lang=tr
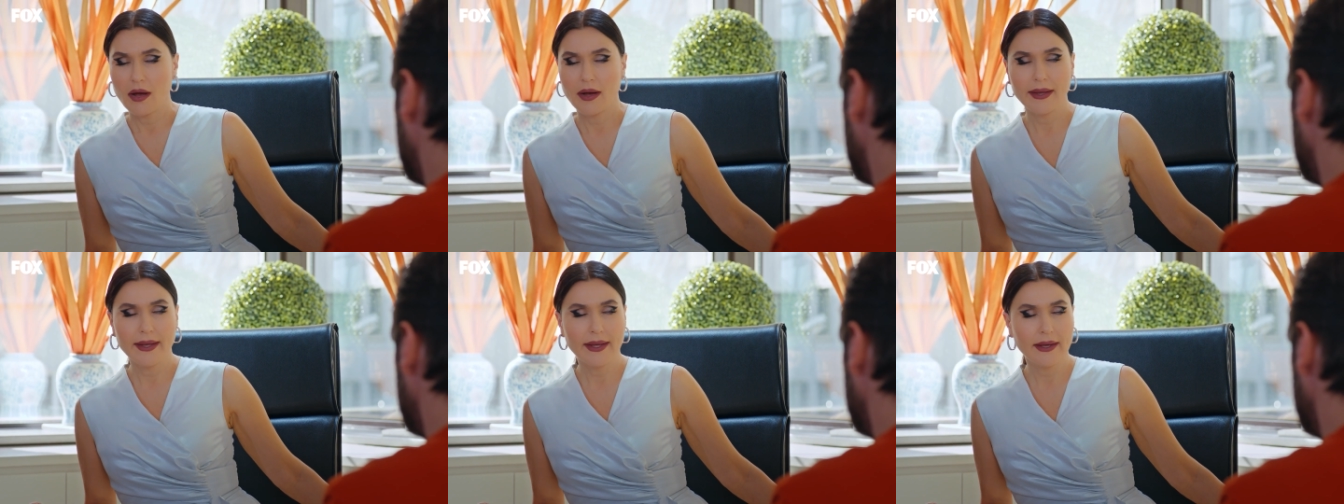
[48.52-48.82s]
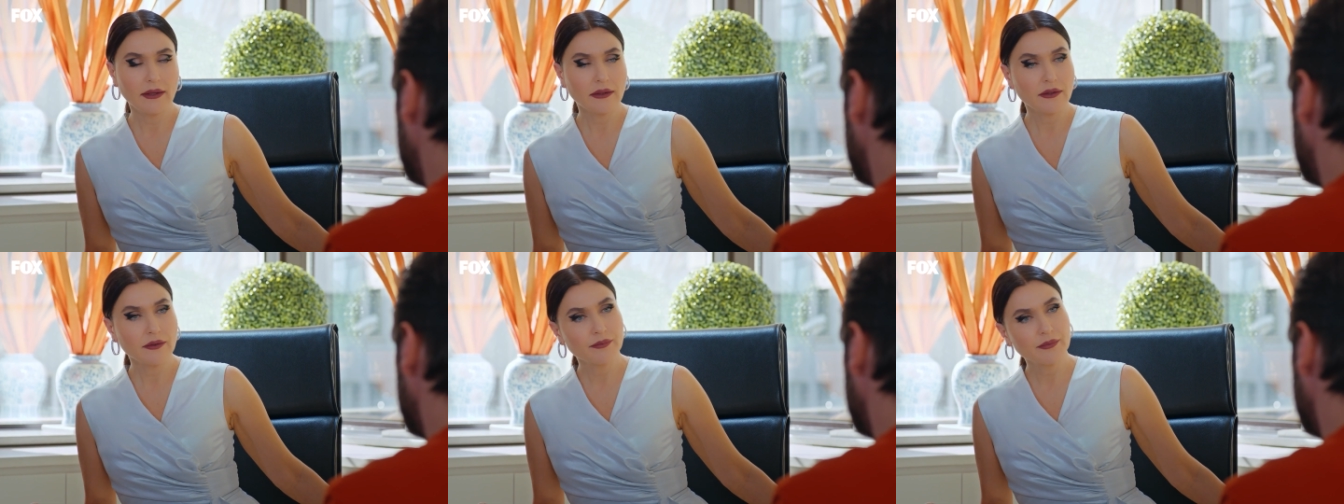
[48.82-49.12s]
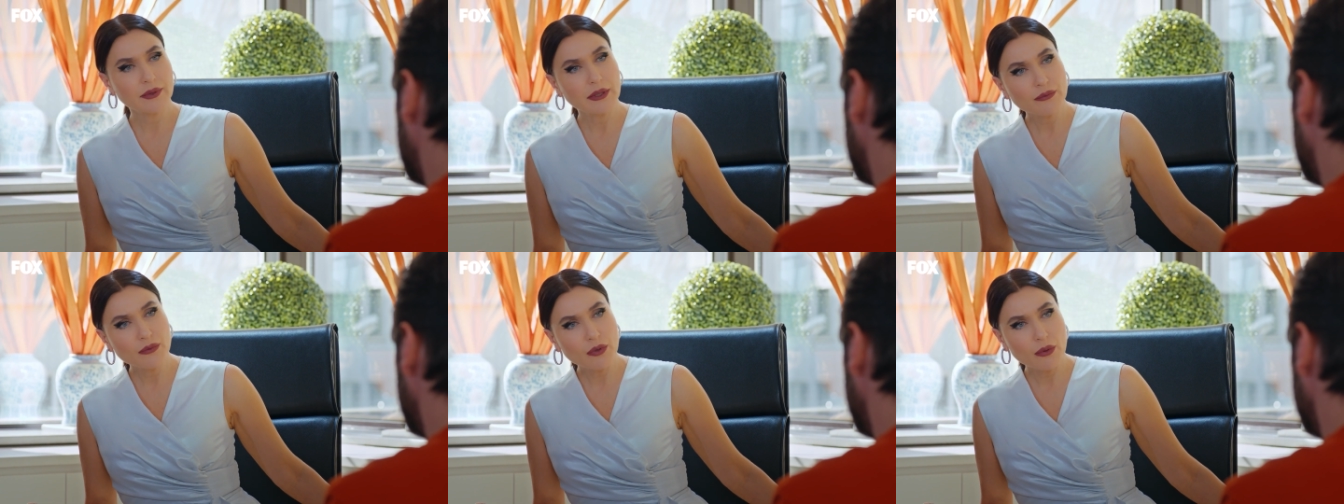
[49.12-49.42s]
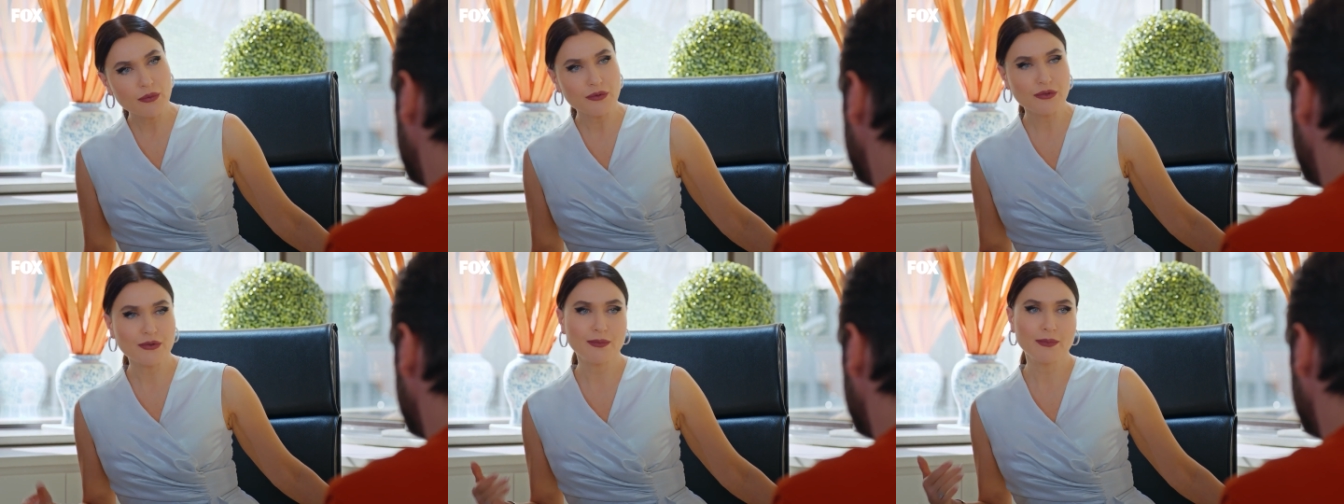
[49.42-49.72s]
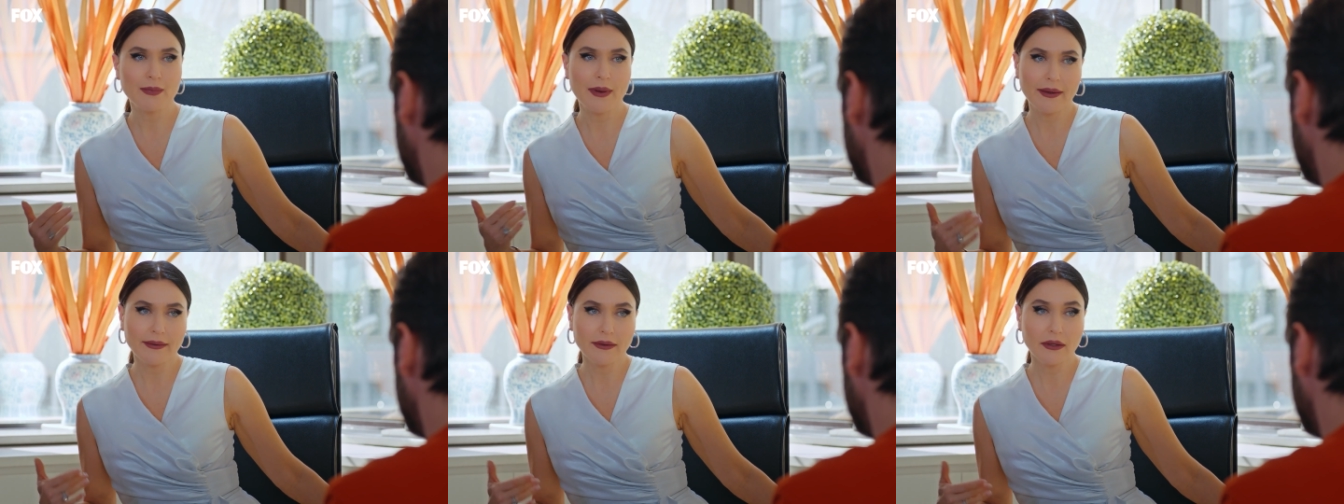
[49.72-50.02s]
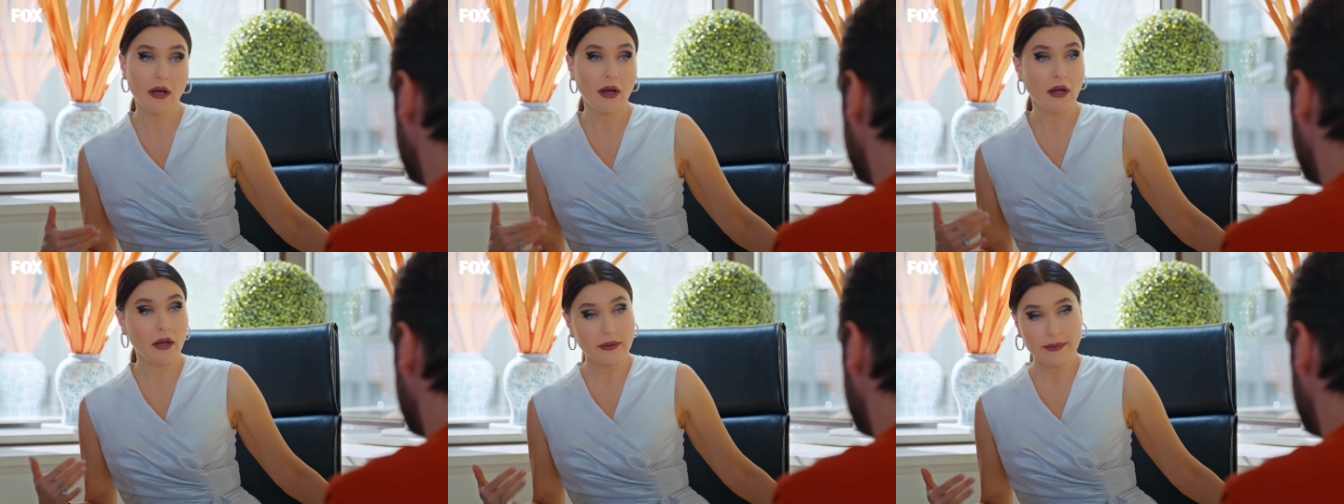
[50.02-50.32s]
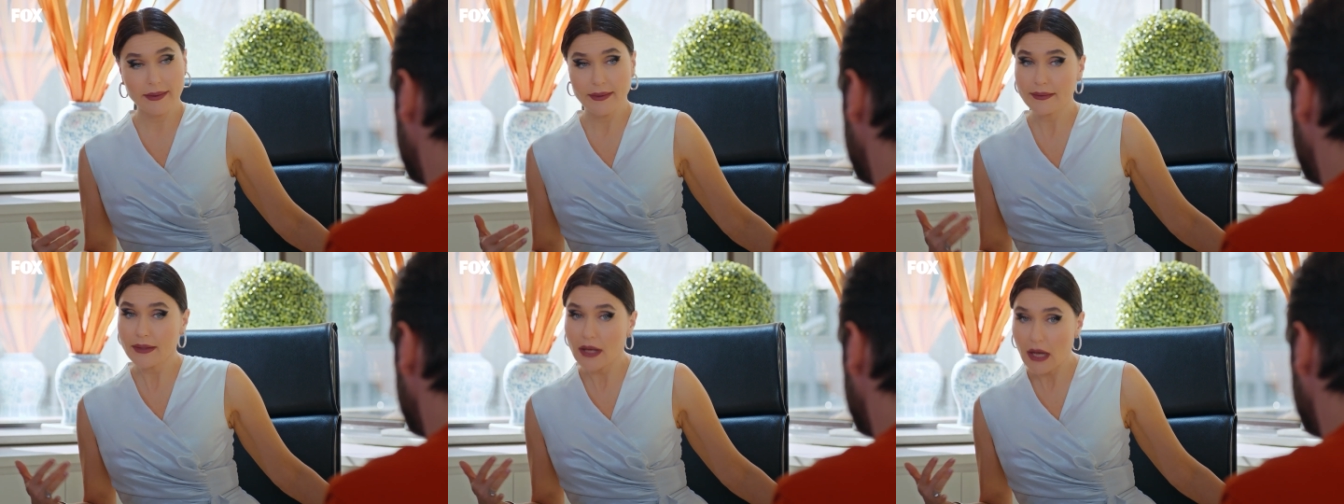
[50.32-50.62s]
Hayatım bilmiyor musun ben
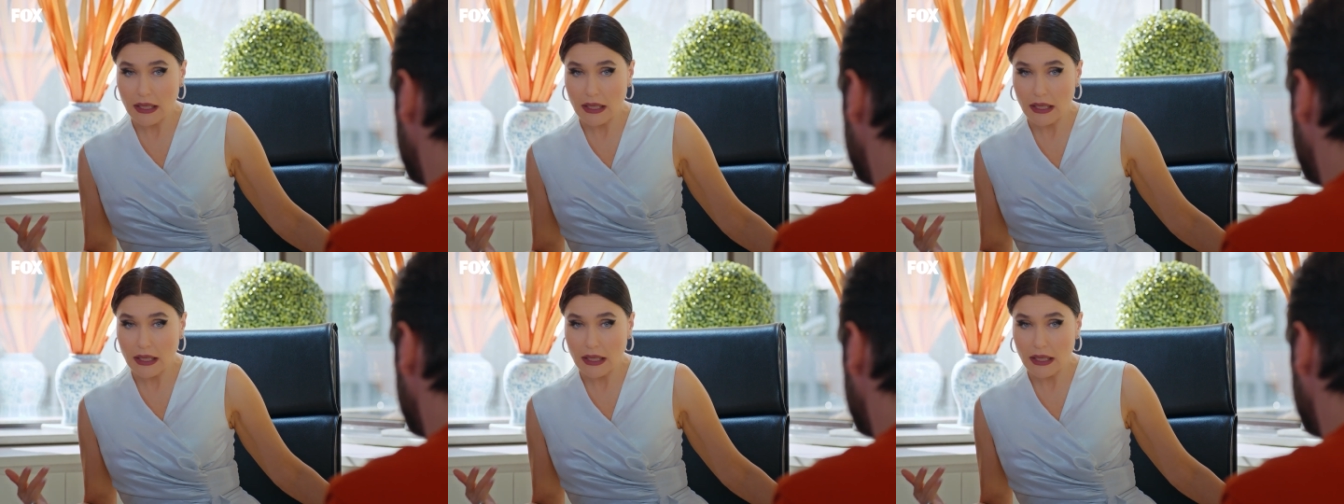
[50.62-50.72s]
halden